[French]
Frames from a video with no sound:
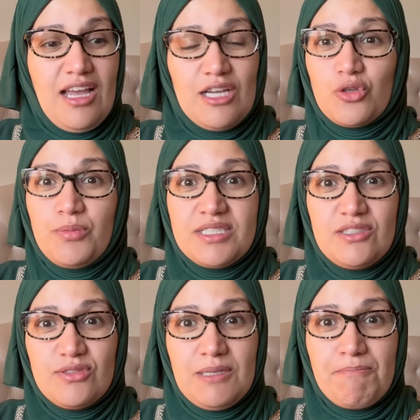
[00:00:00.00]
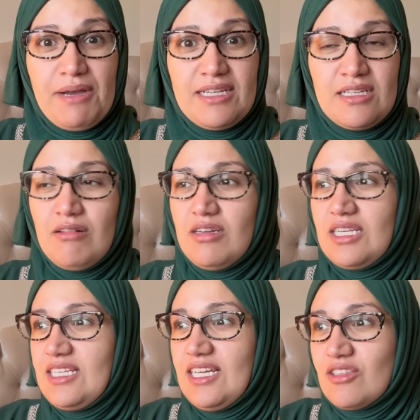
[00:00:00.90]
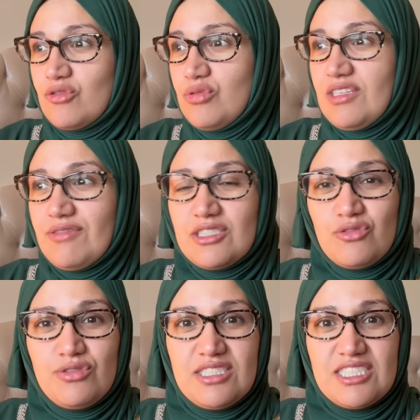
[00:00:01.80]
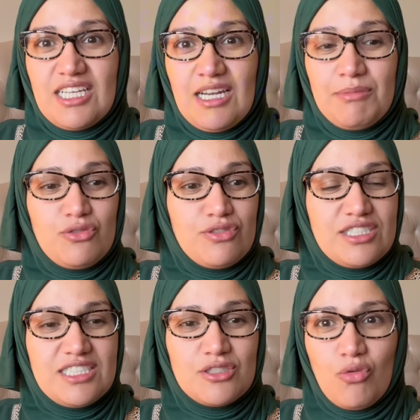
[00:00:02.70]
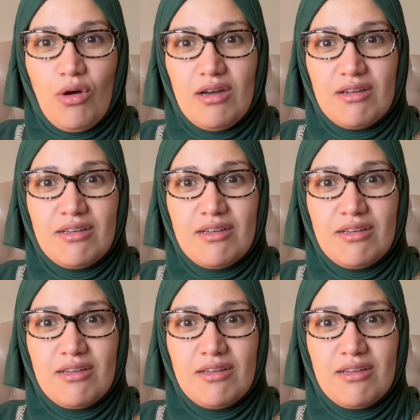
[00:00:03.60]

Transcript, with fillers: Genre, on m'a dit aussi, pareil, oh, a dans toutes tes phrases, tu dis Inch'Allah, bah, tu veux que je dise quoi